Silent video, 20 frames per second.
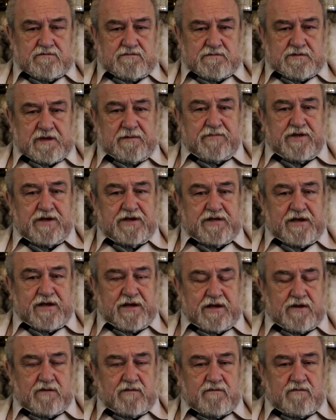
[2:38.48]
tamtych
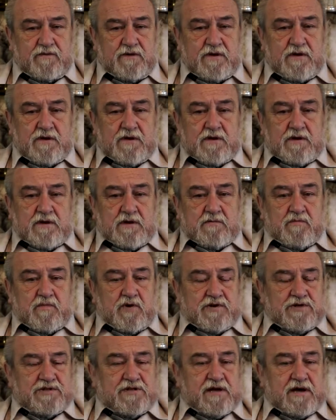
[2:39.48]
terenów.
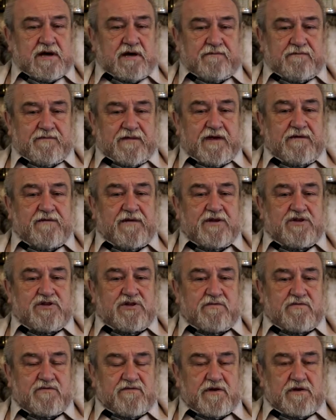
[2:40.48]
Polska
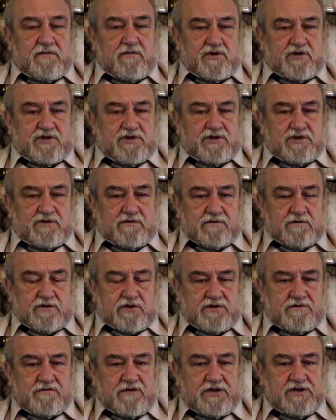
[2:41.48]
największym swoim
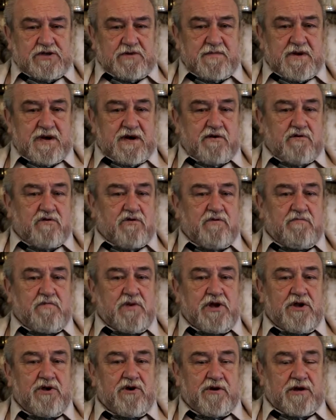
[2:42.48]
rozkwicie miała około
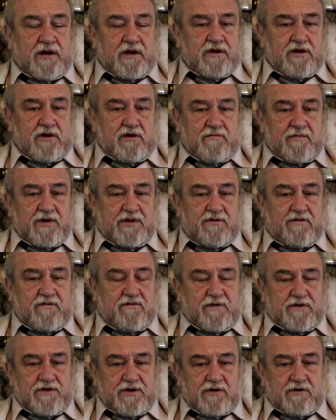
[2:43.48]
miliona kilometrów
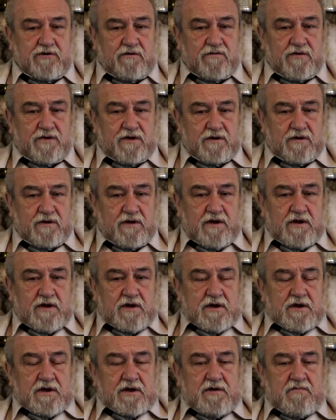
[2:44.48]
kwadratowych
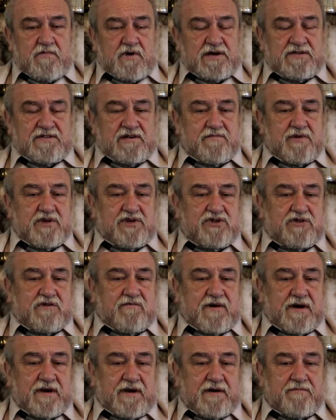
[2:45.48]
i była
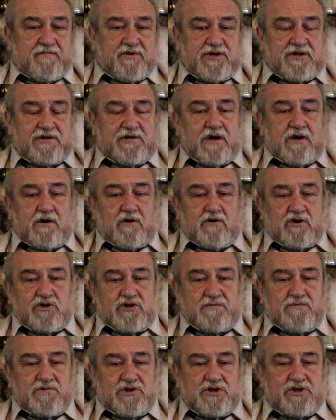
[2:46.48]
zamieszkiwana przez
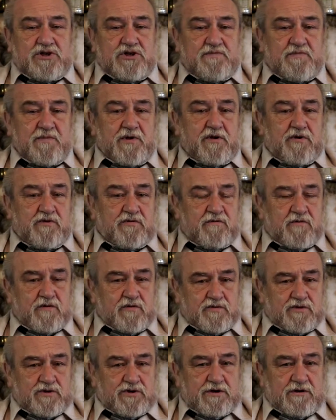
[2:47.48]
8-10 milionów
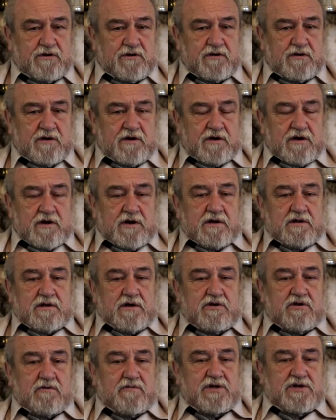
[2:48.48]
ludzi.
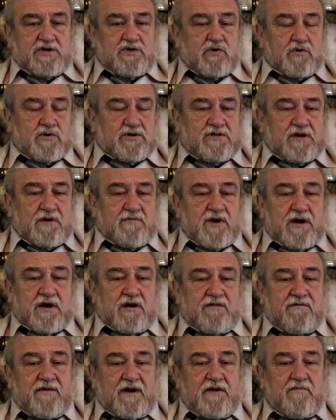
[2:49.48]
Natomiast Turcja miała
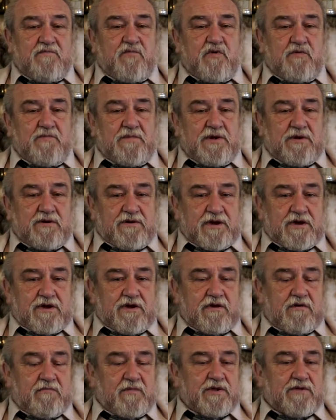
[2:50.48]
2,5 miliona
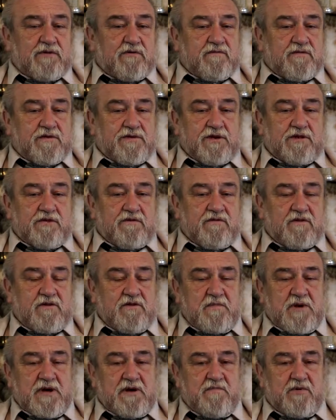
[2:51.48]
kilometrów kwadratowych i
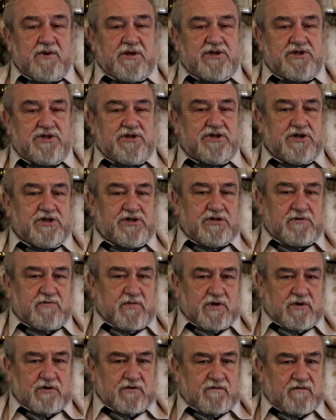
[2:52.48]
miała ponad 30
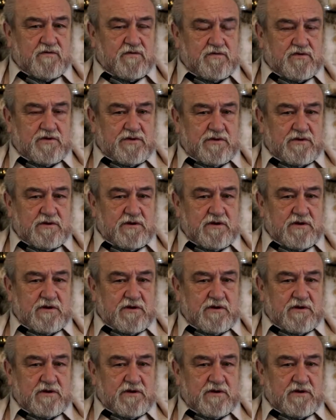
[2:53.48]
milionów ludzi.